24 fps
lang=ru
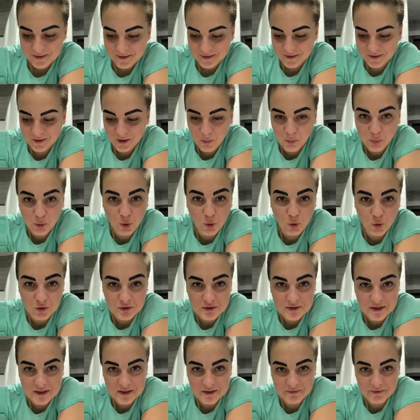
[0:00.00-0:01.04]
добро
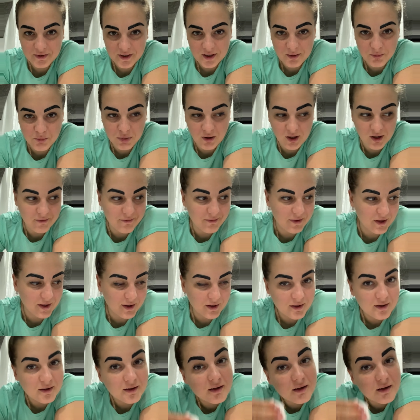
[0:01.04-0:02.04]
со своих бровей.